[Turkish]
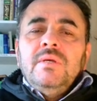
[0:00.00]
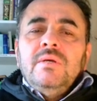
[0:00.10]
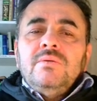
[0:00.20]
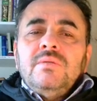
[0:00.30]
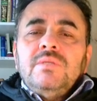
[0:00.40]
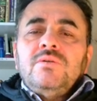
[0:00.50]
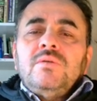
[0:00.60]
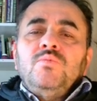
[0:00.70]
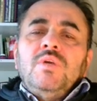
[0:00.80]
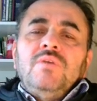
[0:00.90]
Ondan sonra
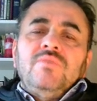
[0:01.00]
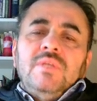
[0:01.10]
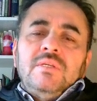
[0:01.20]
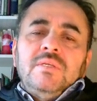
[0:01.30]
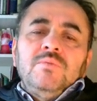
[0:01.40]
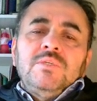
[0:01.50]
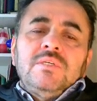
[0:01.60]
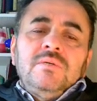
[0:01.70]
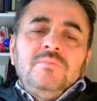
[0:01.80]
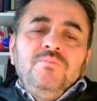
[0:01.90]
münafıklar demiş
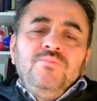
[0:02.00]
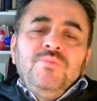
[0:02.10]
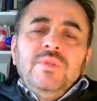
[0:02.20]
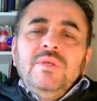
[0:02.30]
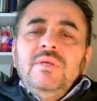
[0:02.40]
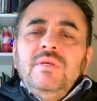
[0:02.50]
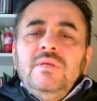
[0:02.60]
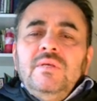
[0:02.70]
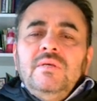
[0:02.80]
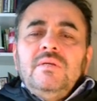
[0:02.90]
ki
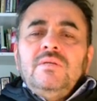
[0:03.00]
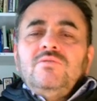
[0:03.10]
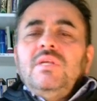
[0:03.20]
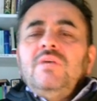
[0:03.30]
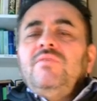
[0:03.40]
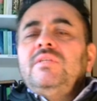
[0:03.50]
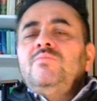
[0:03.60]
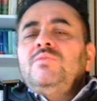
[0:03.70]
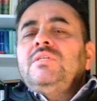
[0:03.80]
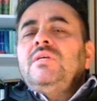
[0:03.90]
Resulullah
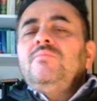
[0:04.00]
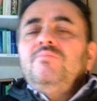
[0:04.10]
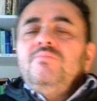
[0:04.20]
Efendimiz'e